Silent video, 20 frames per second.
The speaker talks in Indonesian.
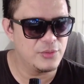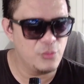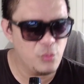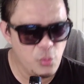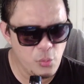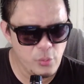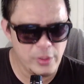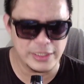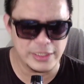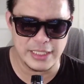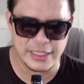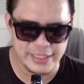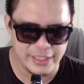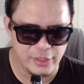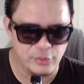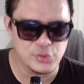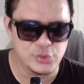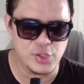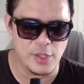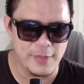Uh energi
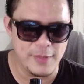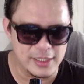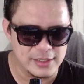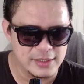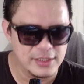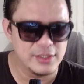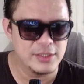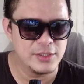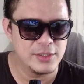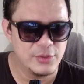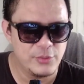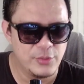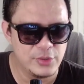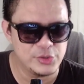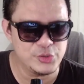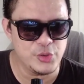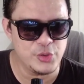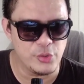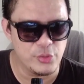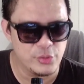gue suka banget eh,
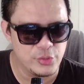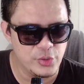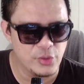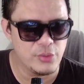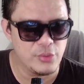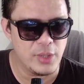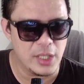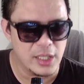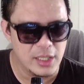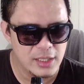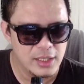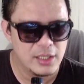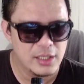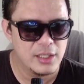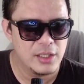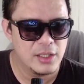Itu Jong, Jong pak